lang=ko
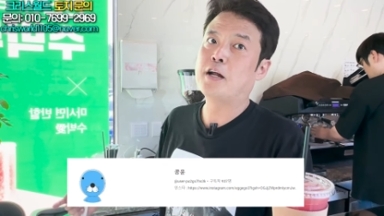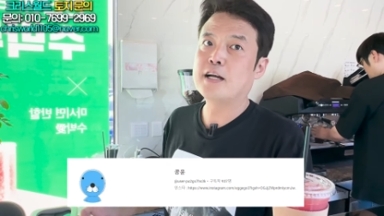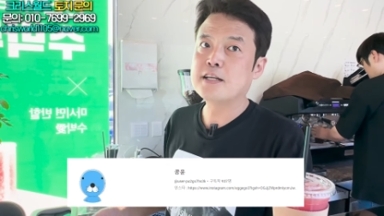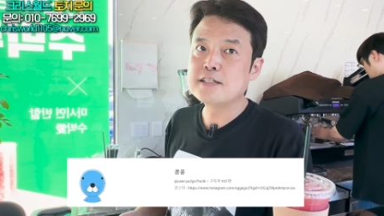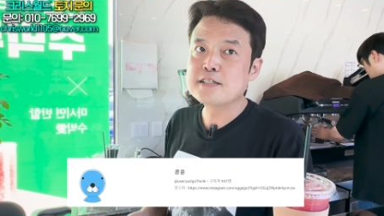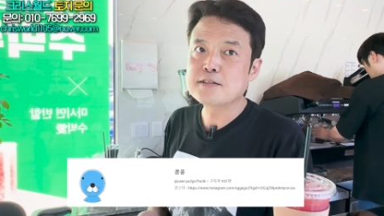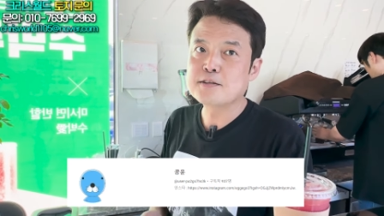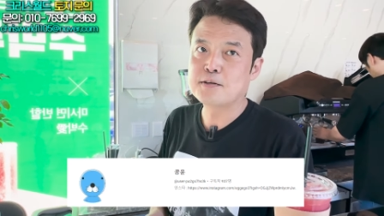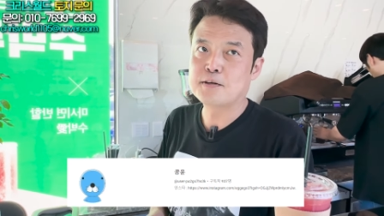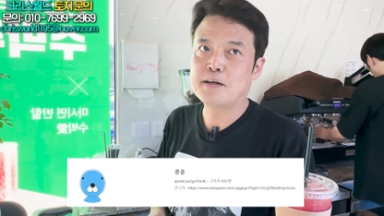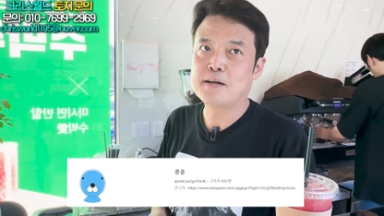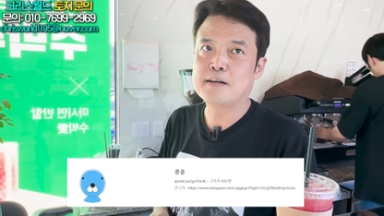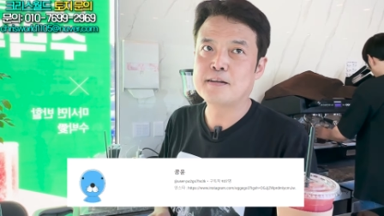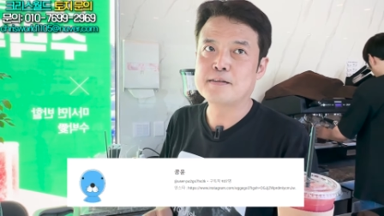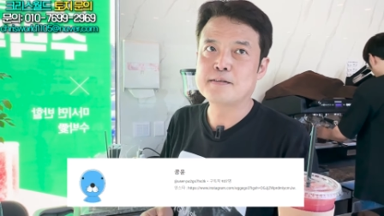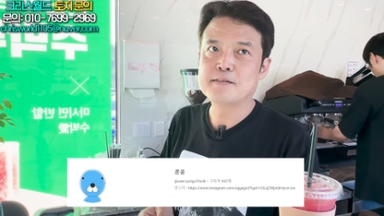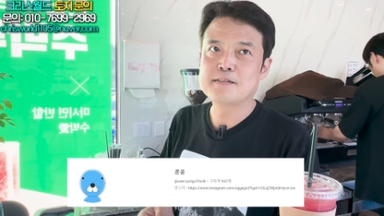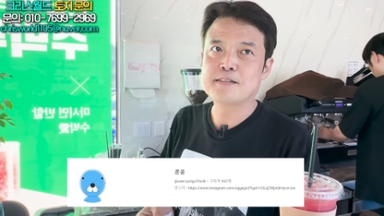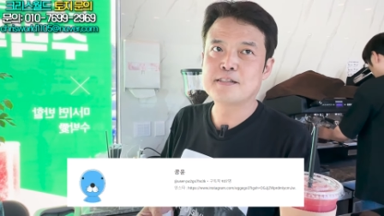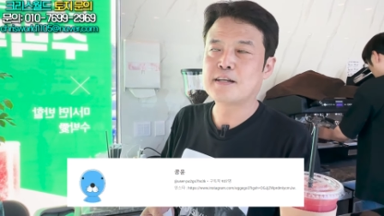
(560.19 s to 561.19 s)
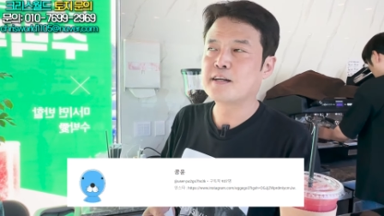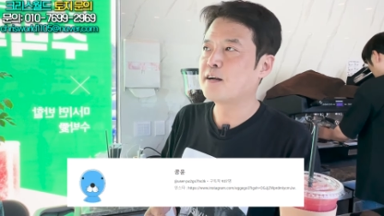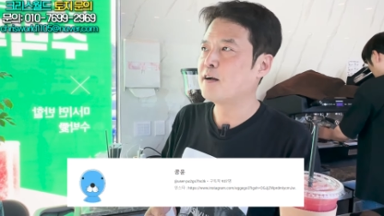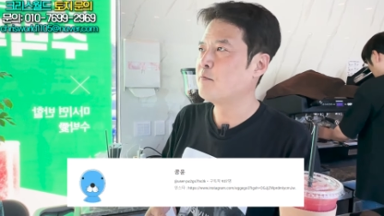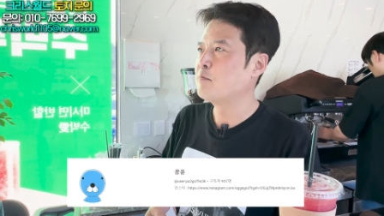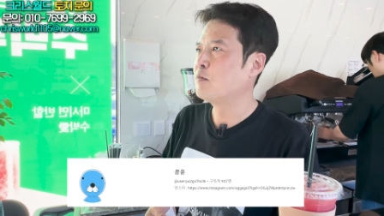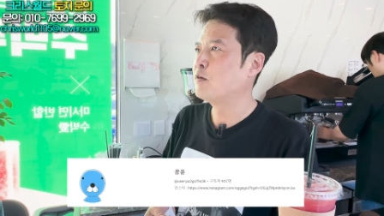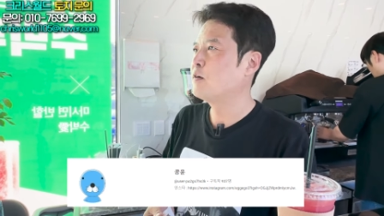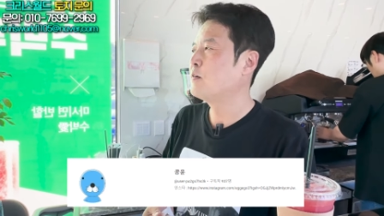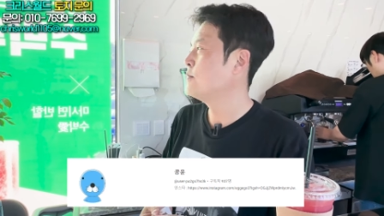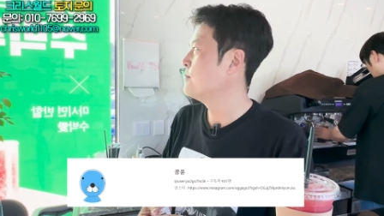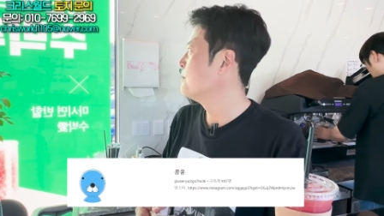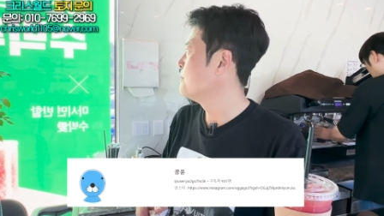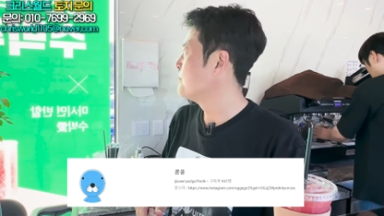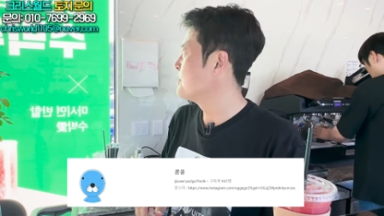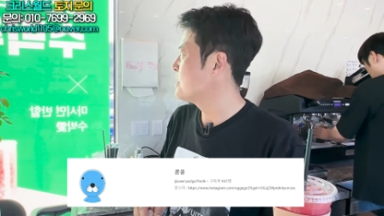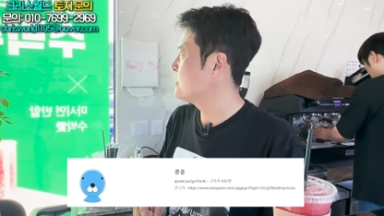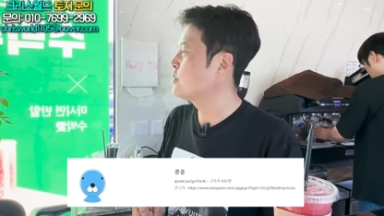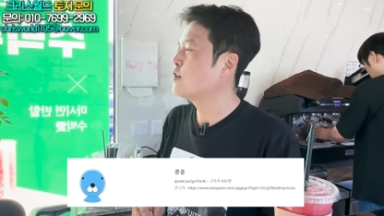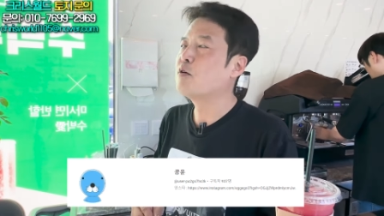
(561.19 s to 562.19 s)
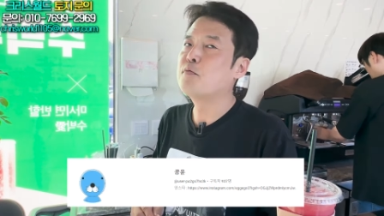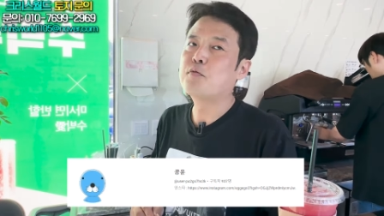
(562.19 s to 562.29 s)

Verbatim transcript: 하실 거야. 제가 한번 찍어